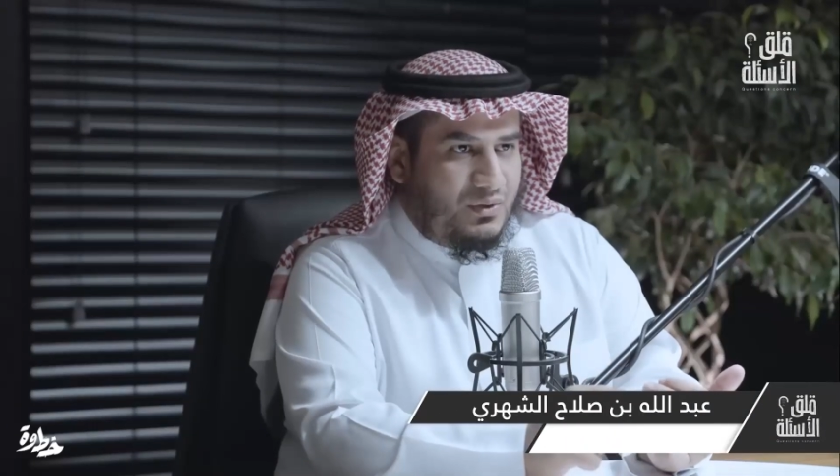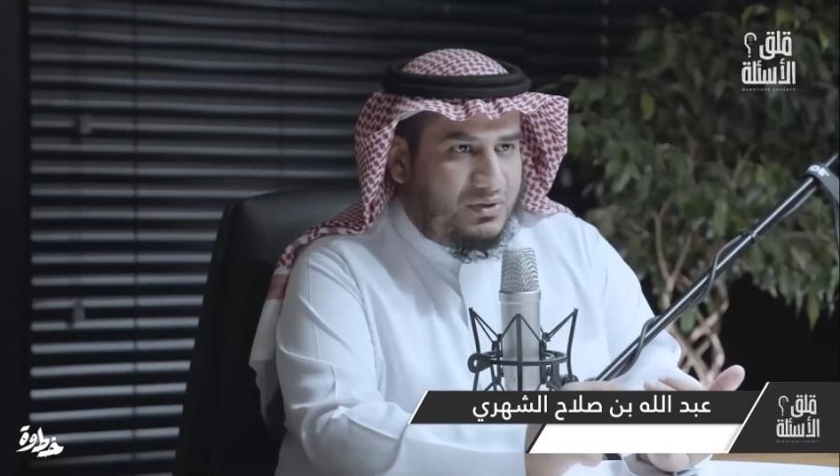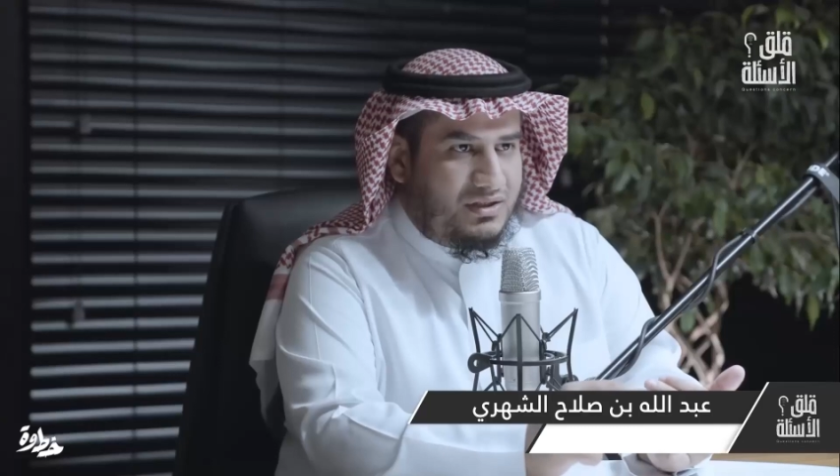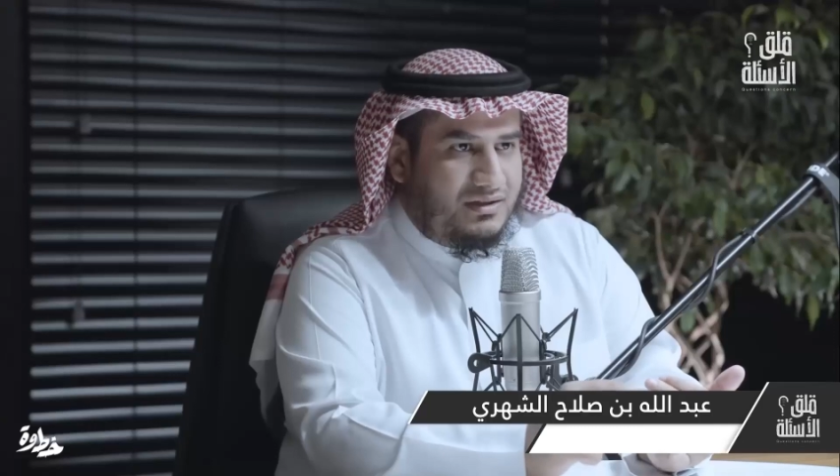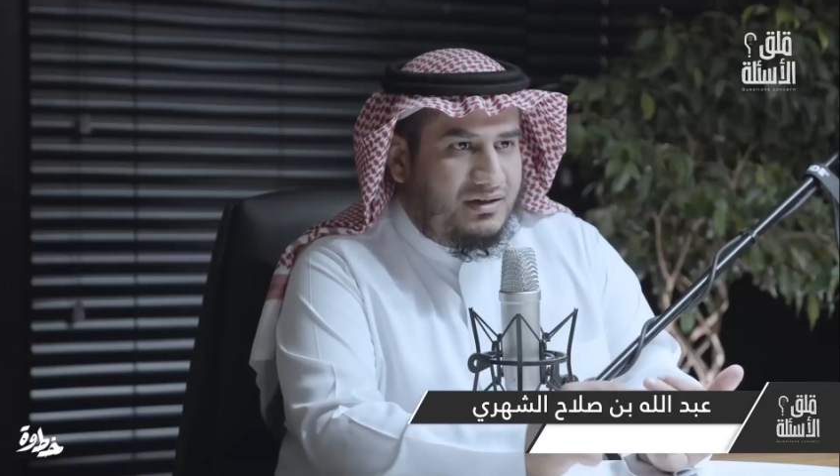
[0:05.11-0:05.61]

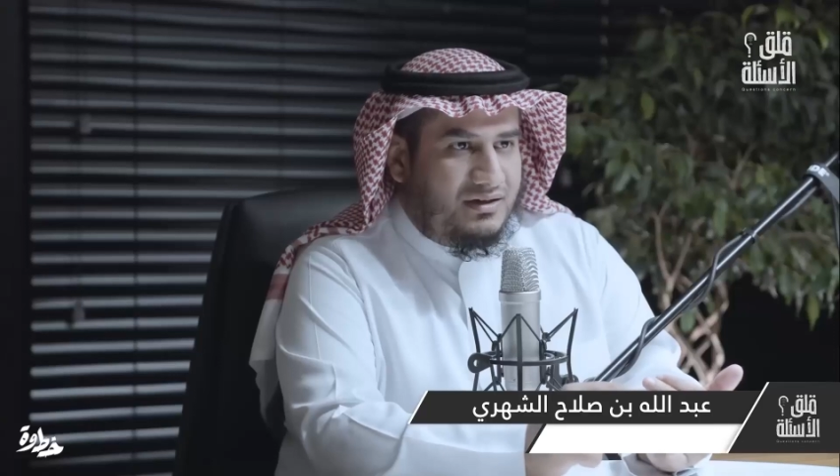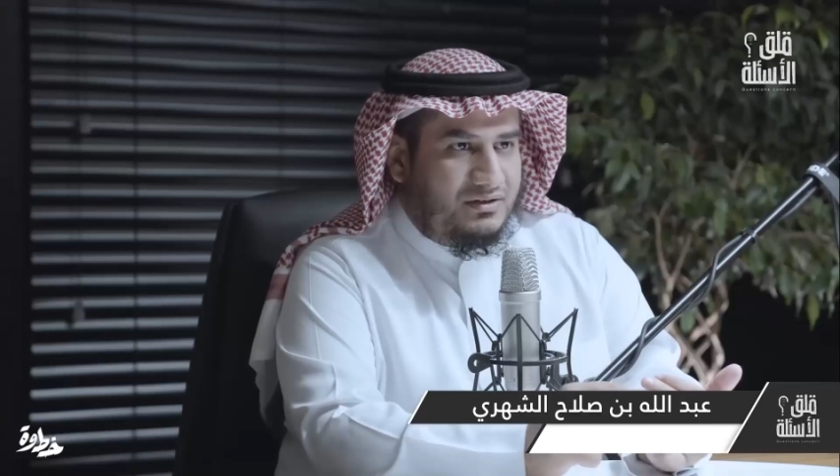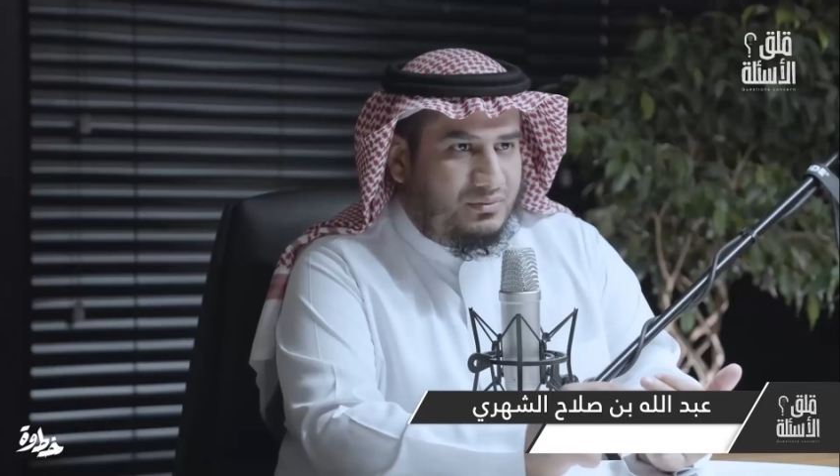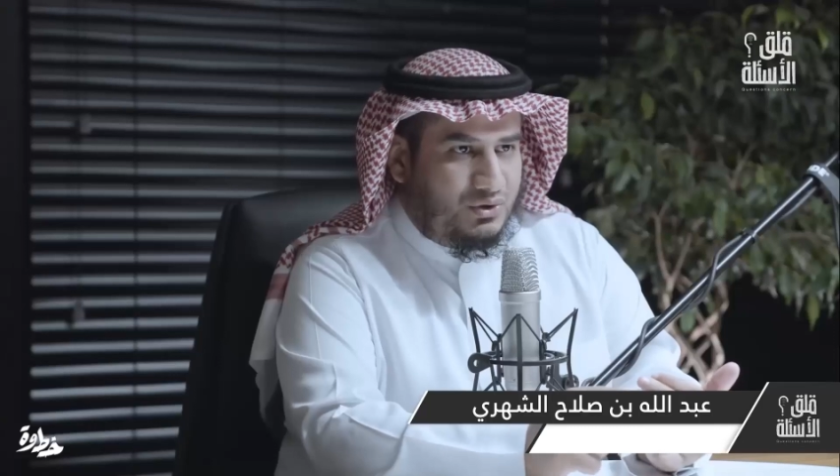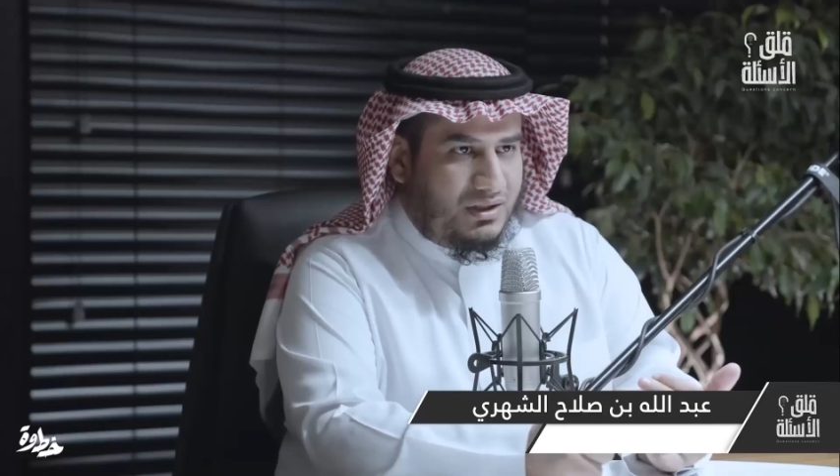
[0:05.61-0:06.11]
وصداقه
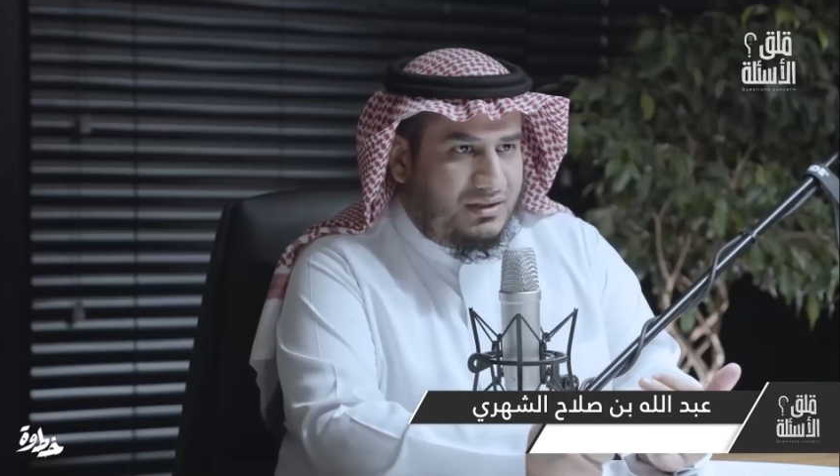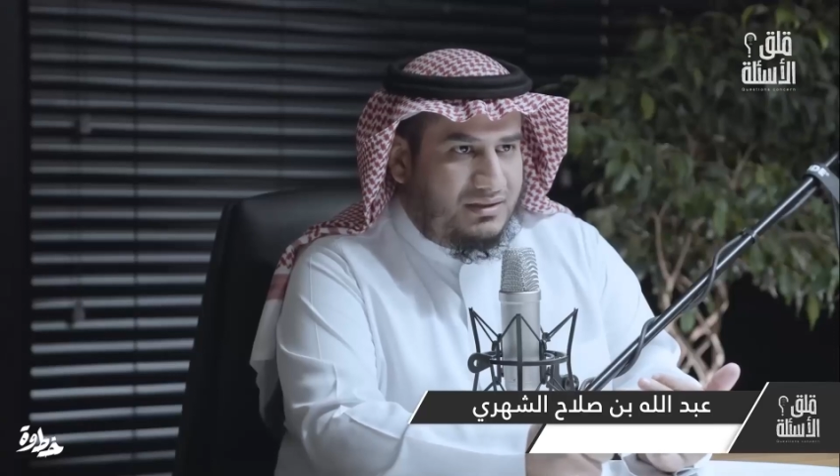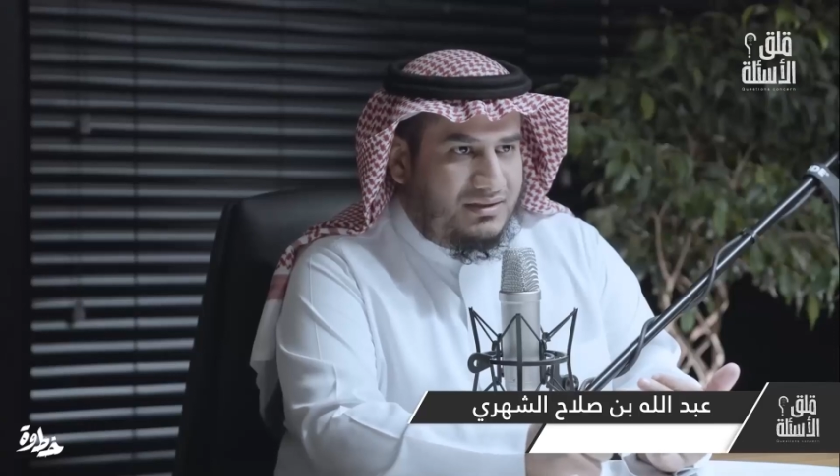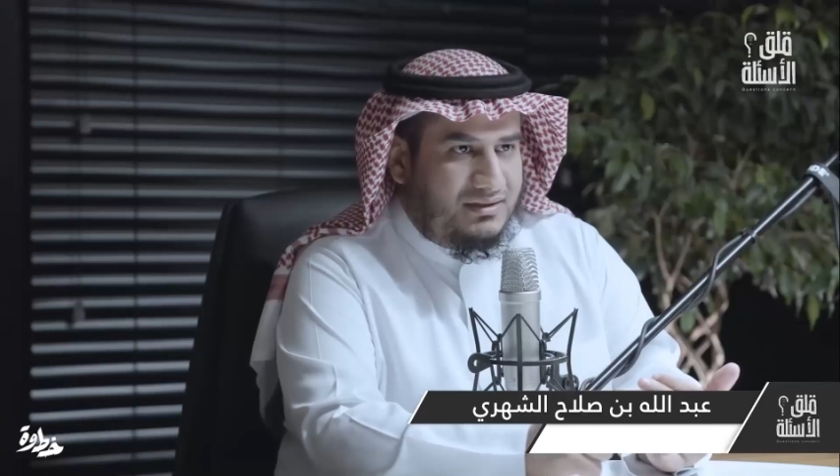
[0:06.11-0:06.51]
متعه